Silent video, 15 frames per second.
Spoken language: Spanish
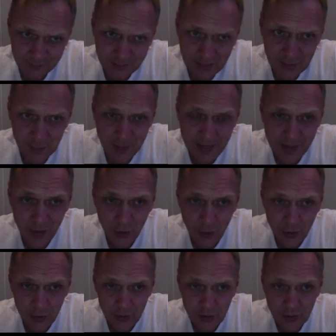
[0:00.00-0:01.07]

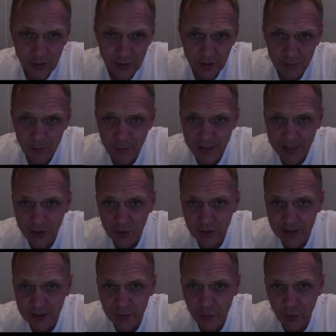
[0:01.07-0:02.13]
Bancor, Bancor
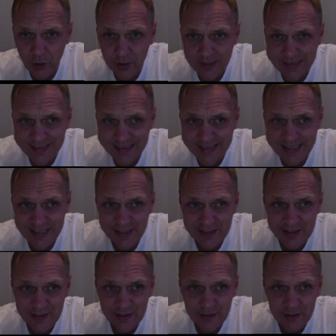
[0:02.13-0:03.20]
Network
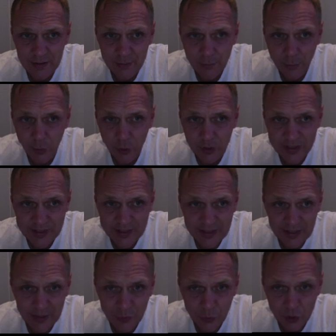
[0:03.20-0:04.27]
10%,
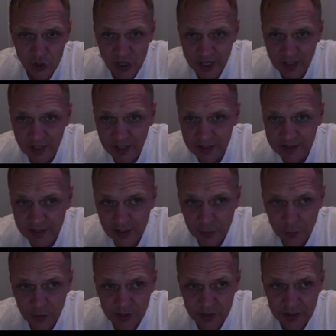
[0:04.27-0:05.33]
Chainlink
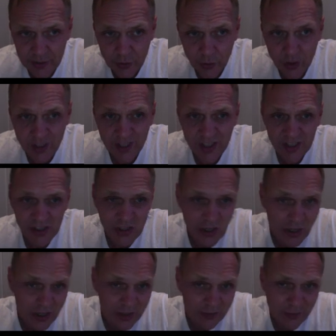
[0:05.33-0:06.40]
6%,
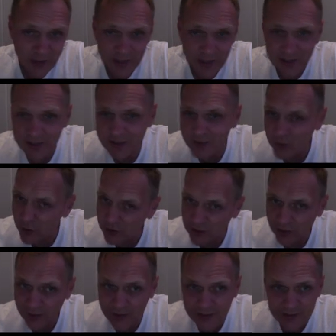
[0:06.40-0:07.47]
Yearn Finance otra
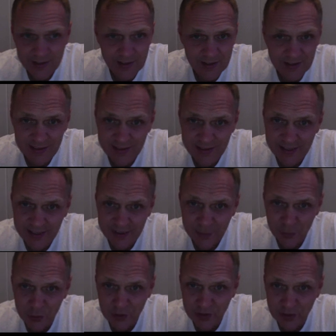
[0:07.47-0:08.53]
vez
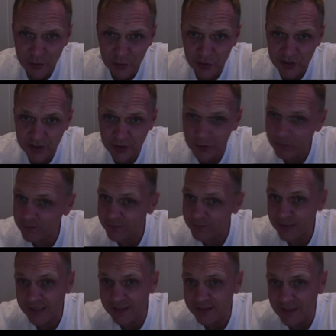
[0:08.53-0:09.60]
7.0%,
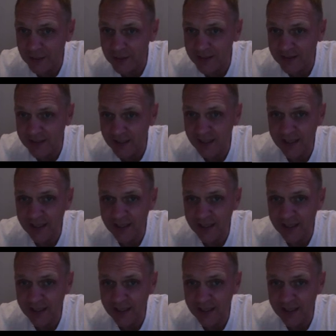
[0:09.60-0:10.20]
quién sabe hasta,